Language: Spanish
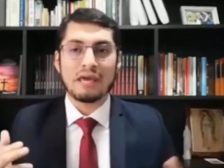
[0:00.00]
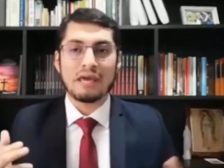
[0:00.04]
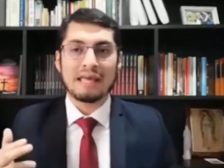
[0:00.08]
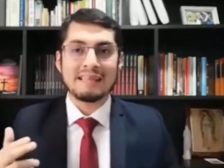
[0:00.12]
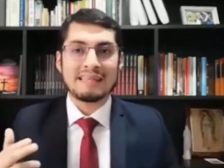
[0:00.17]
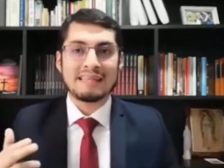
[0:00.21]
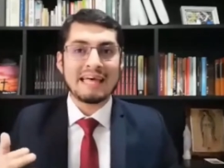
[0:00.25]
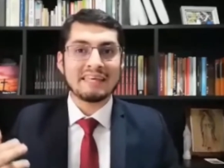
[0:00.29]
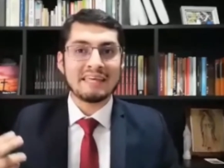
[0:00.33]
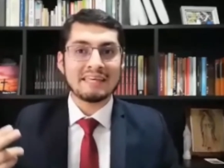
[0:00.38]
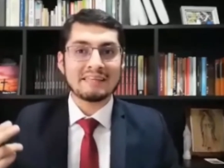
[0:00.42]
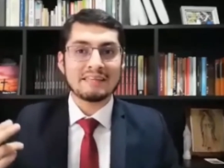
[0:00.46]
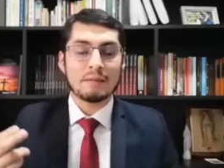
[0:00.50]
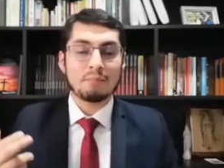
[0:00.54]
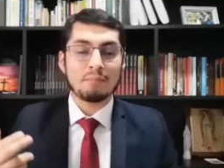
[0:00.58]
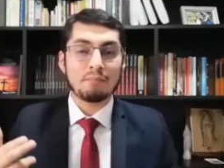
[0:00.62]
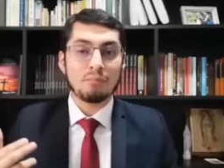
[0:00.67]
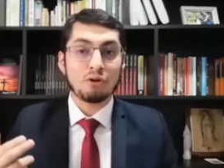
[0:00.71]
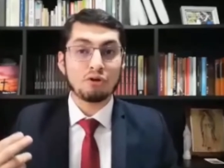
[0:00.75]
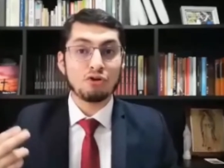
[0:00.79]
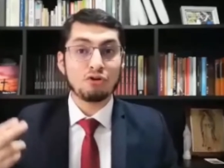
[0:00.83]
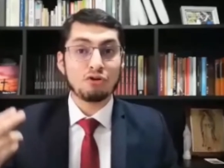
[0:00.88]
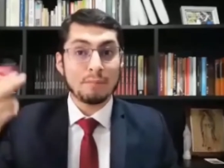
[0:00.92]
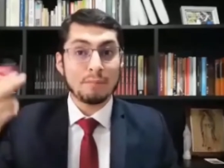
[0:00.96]
que nadie te
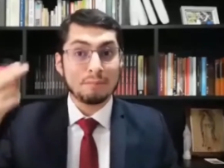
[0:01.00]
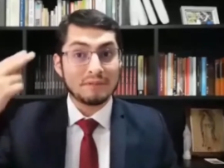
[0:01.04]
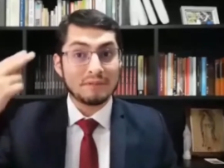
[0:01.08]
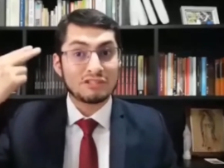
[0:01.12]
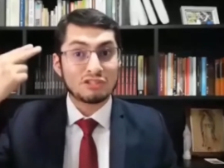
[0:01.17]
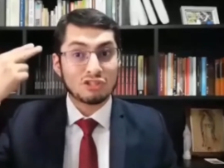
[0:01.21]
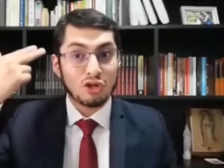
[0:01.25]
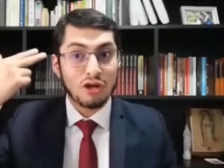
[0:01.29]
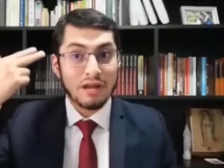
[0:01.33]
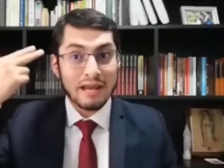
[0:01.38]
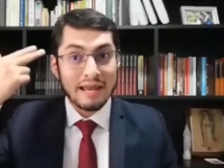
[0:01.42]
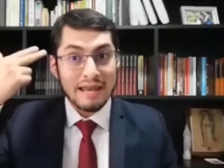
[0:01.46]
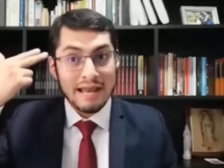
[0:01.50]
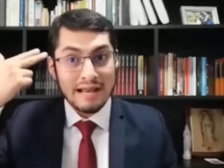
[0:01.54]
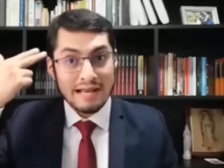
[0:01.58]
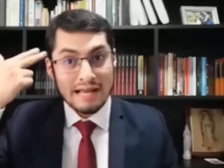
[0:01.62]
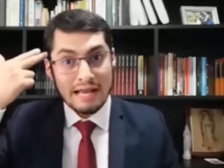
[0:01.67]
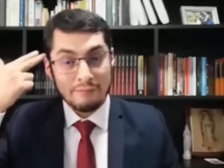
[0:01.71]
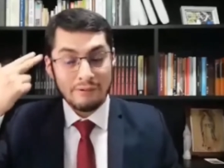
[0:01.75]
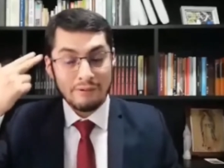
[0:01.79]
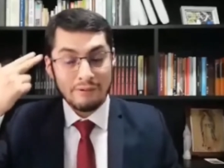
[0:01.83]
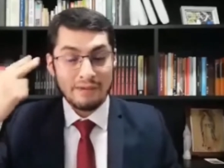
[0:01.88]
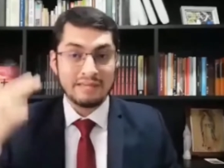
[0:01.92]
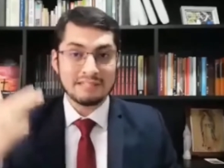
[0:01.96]
pone una pistola en la
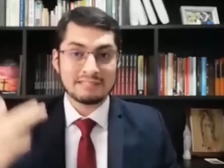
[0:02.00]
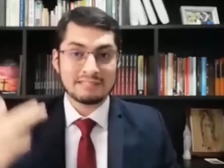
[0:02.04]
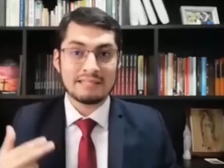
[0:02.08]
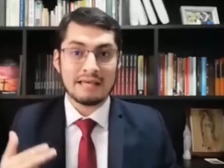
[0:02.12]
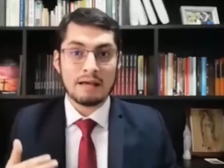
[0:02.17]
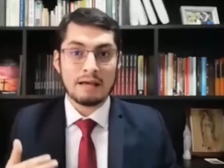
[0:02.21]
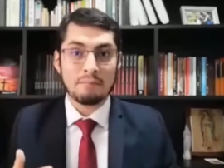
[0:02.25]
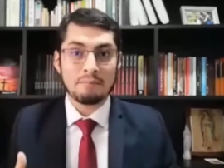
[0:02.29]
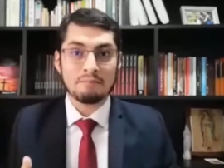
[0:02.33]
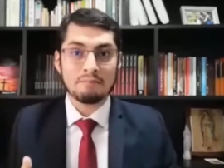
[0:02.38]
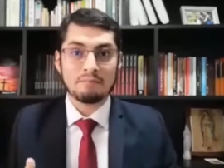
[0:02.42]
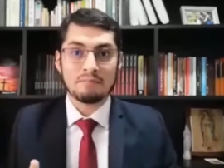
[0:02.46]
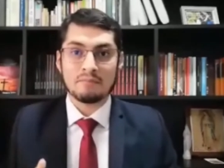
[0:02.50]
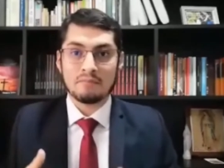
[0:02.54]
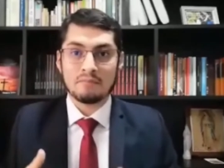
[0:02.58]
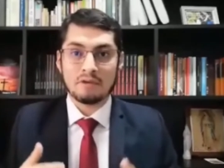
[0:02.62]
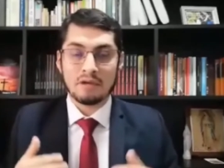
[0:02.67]
cabeza